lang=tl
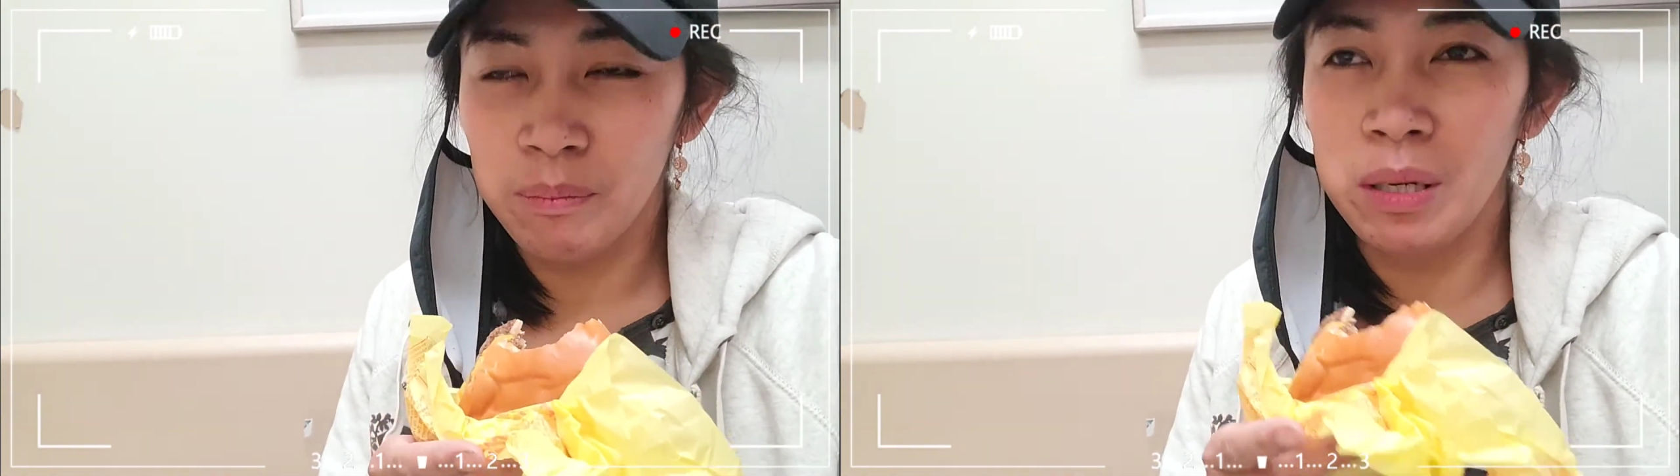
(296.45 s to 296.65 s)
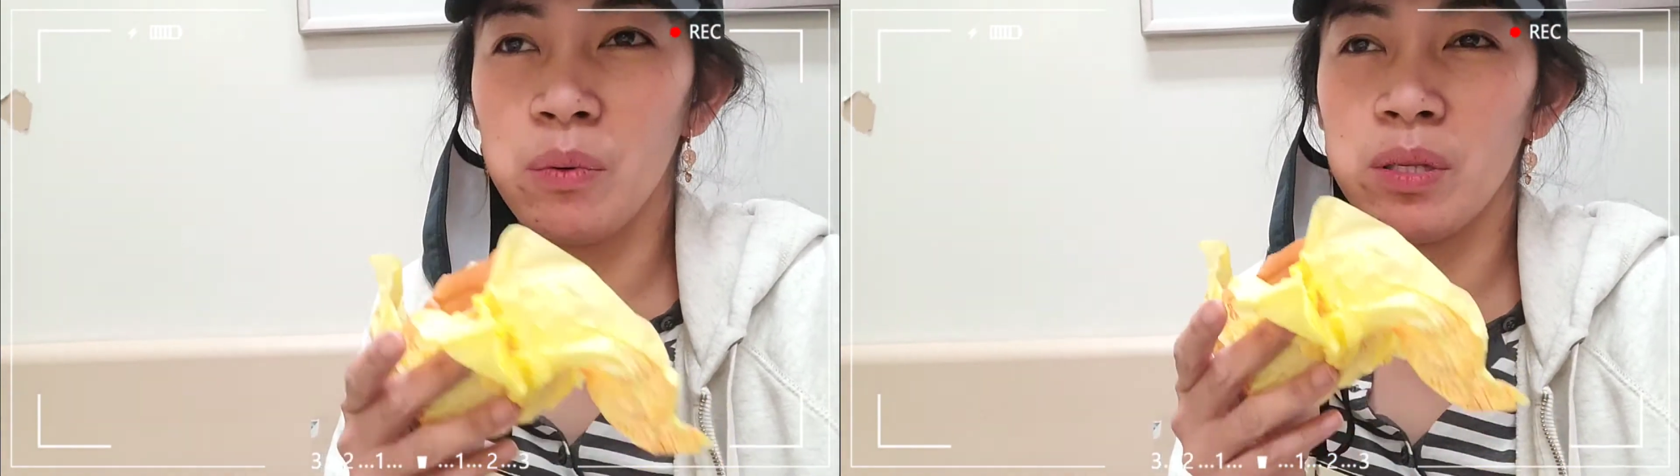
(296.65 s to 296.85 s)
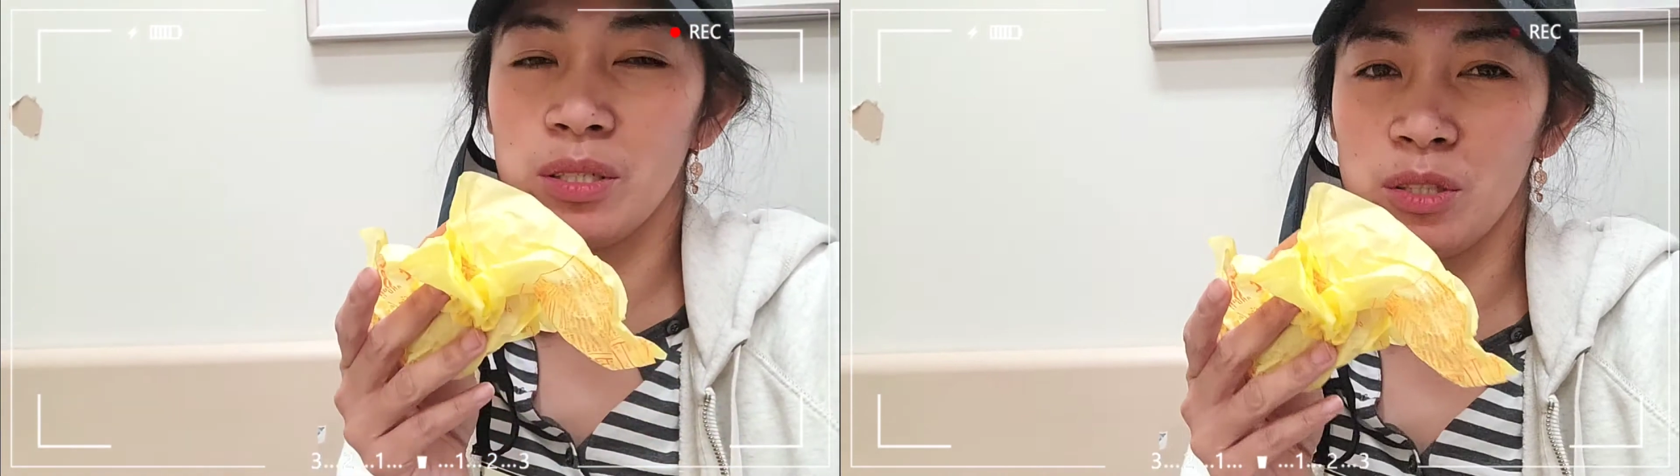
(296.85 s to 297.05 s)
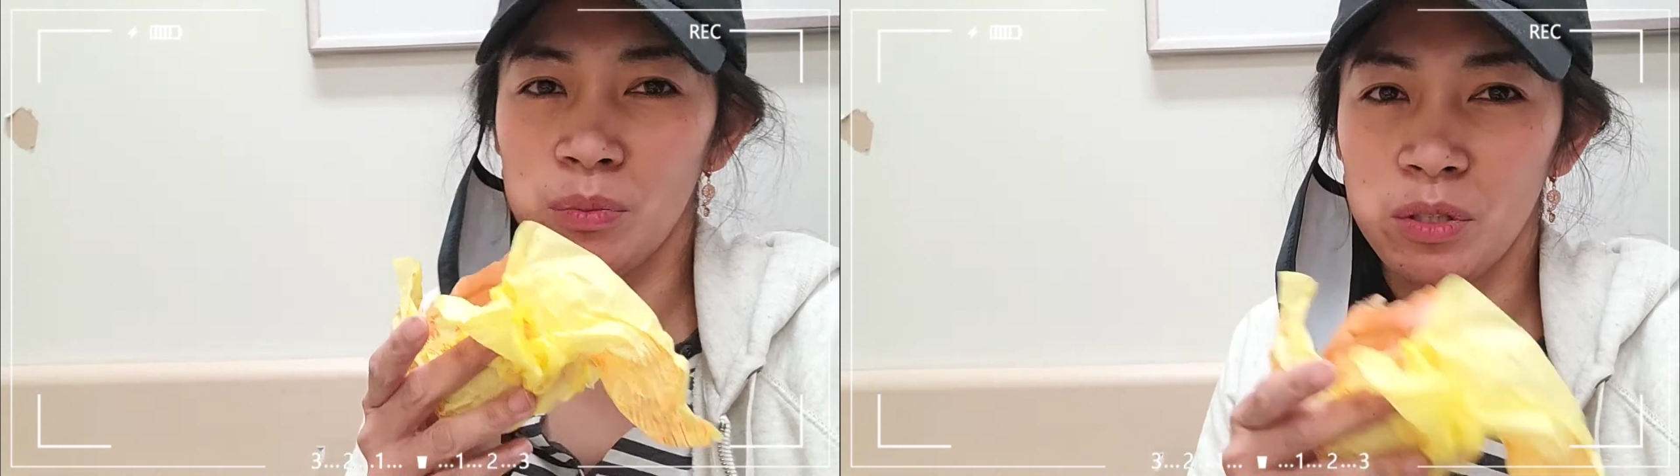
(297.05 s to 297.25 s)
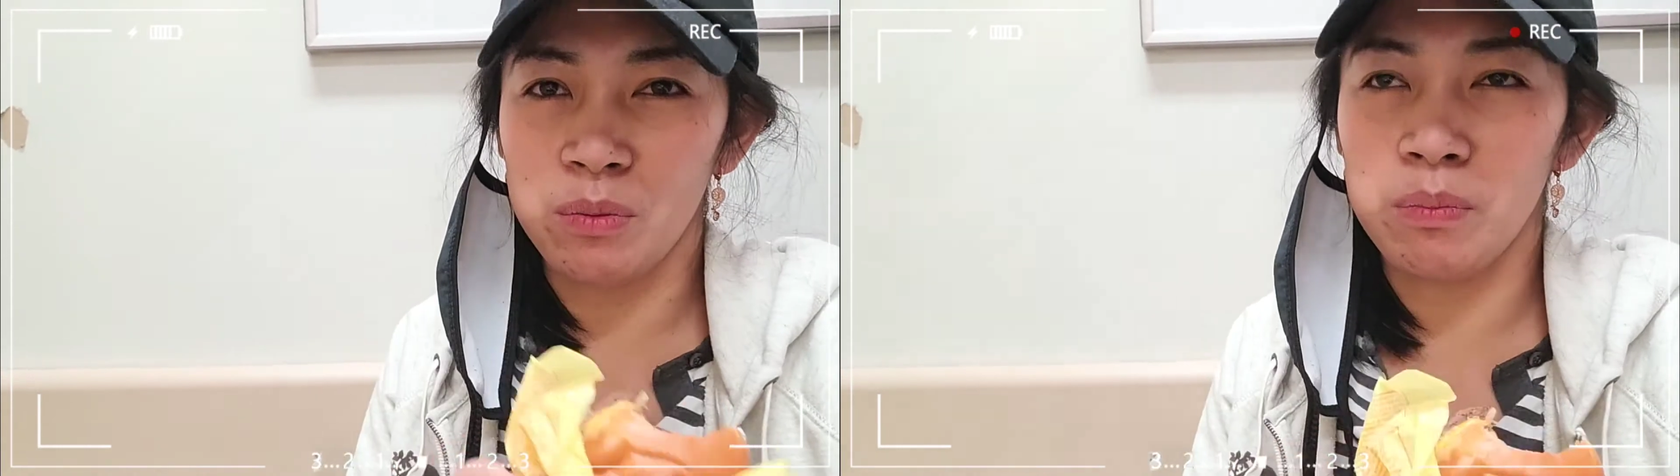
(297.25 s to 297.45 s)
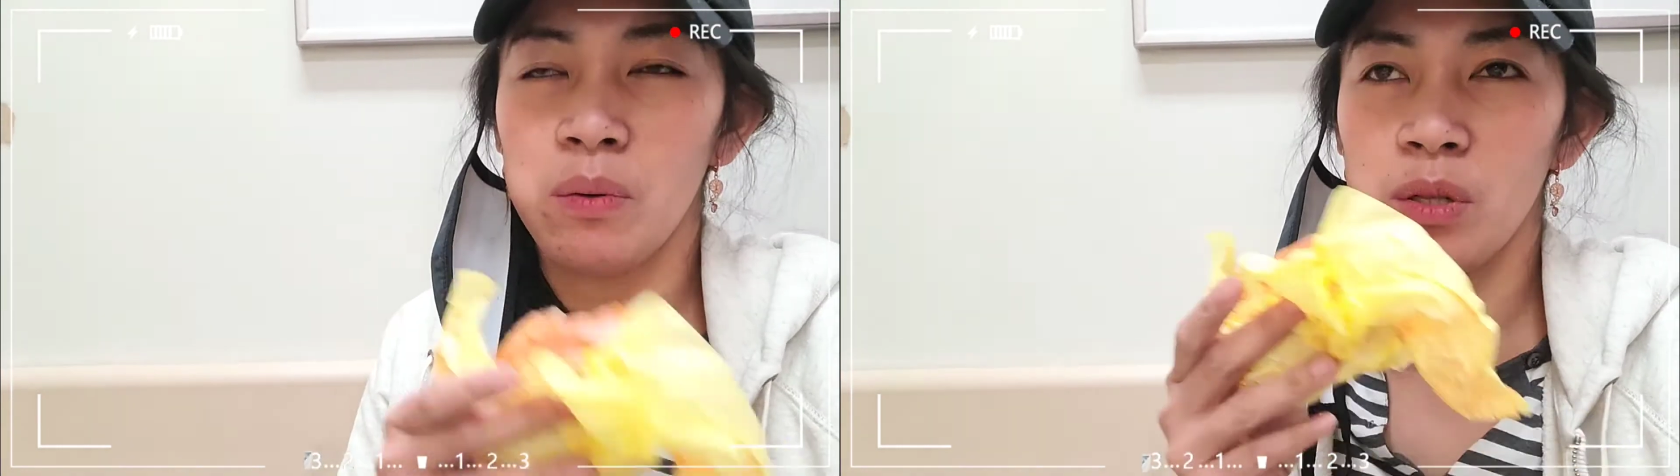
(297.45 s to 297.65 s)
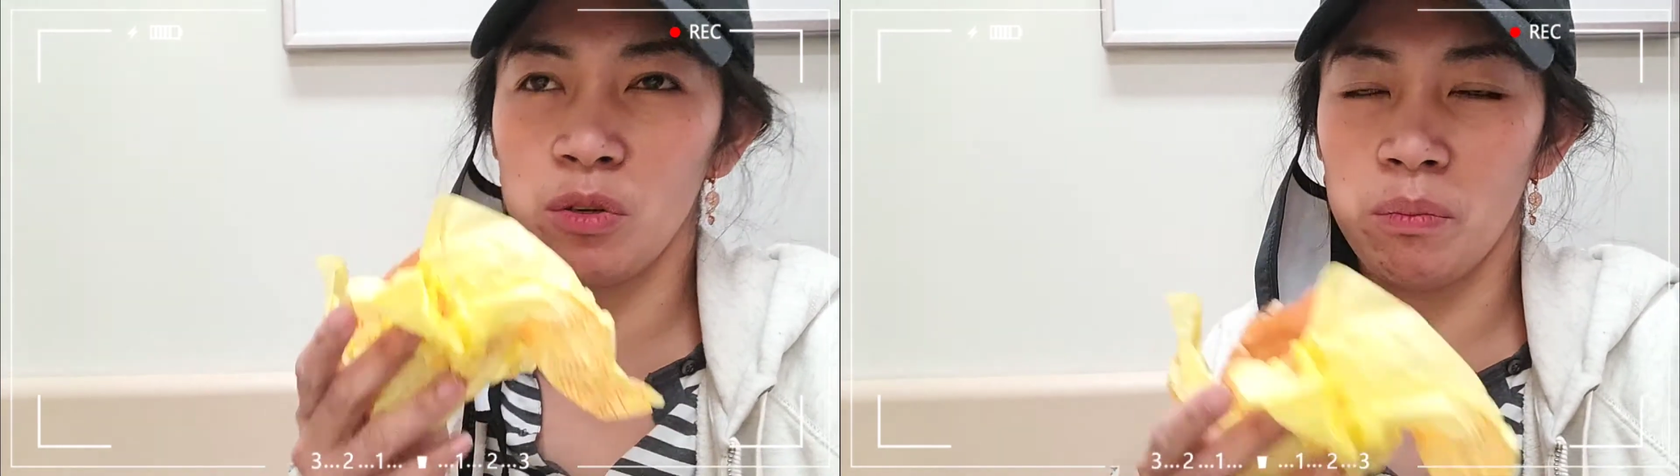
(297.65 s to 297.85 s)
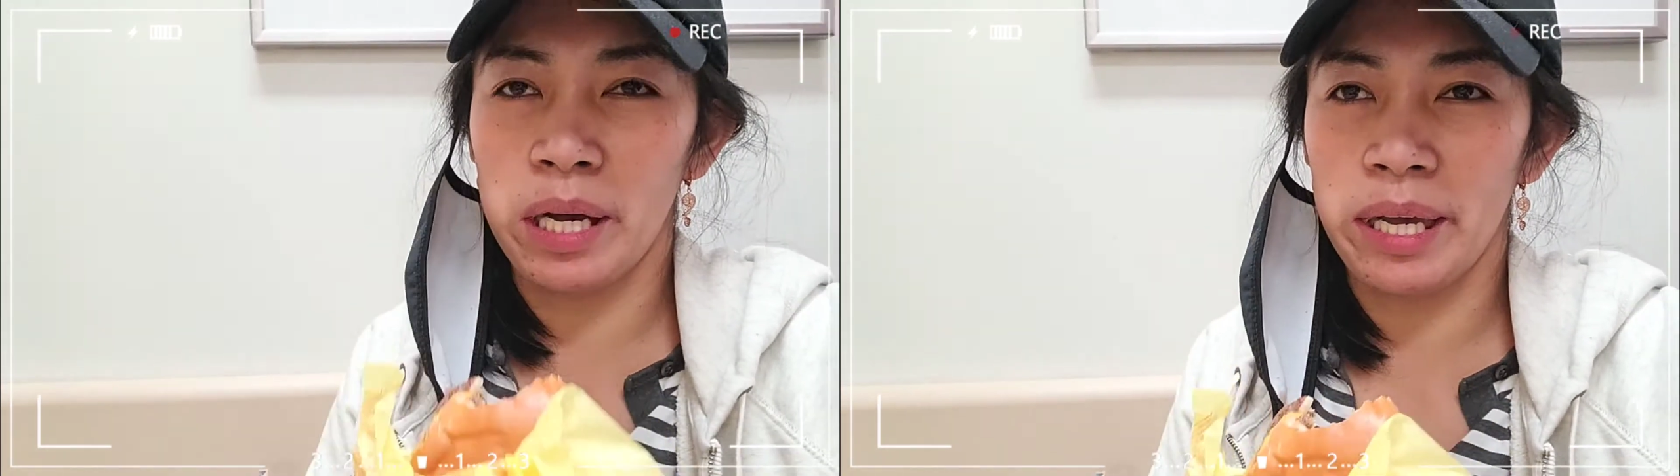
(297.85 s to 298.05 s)
Bawal na siyang uminom, bawal
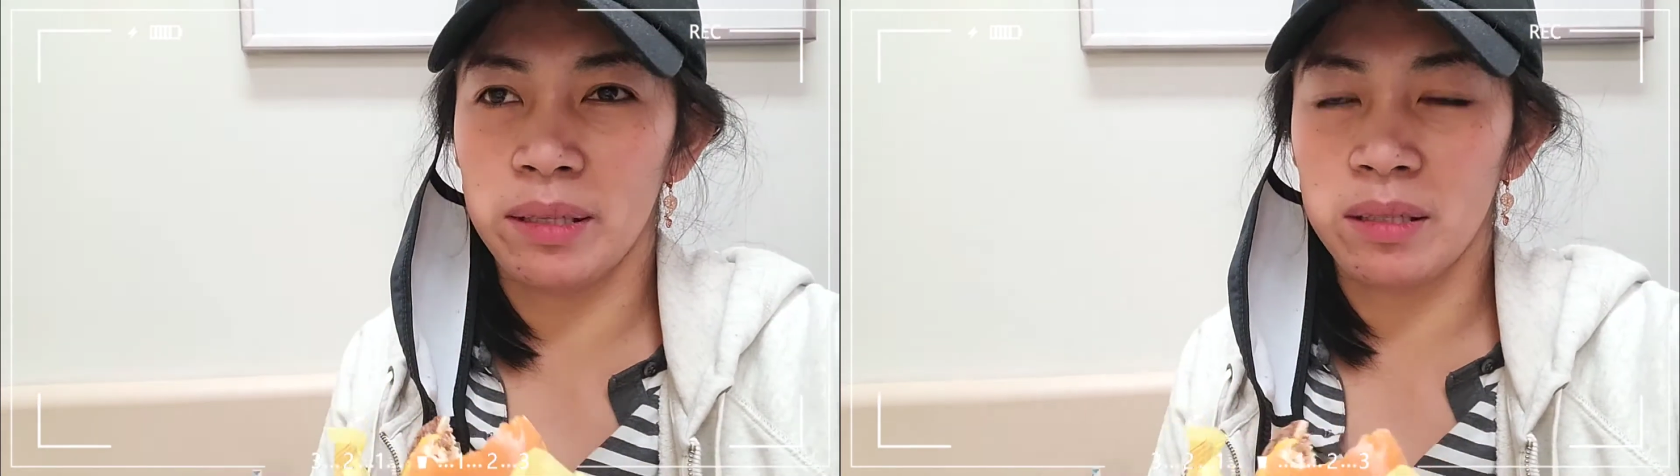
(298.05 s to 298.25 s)
kumain.